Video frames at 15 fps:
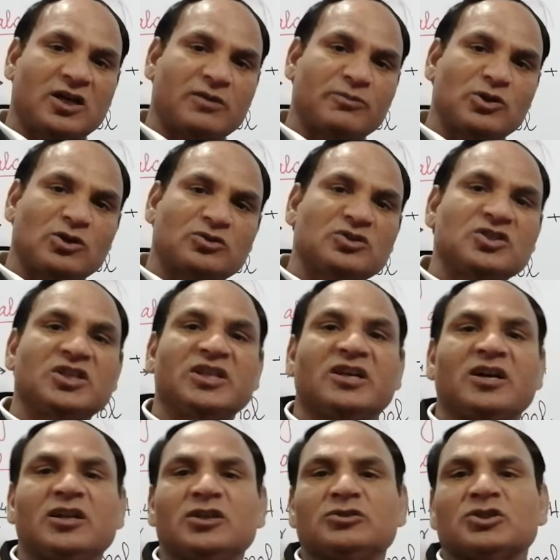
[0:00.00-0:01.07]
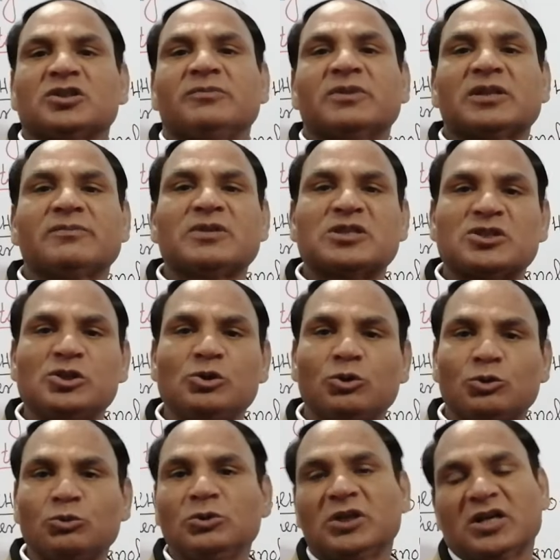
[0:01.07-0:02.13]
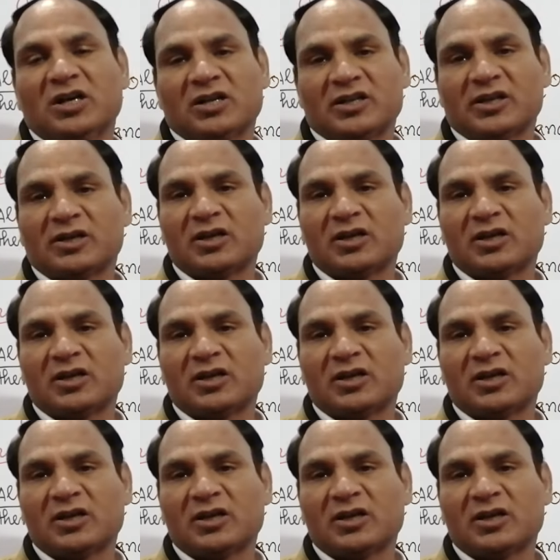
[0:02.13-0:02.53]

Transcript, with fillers: कार्बन ऑक्सीजन निकालें तो इसका मतलब है सीओ टू निकाल रहे हैं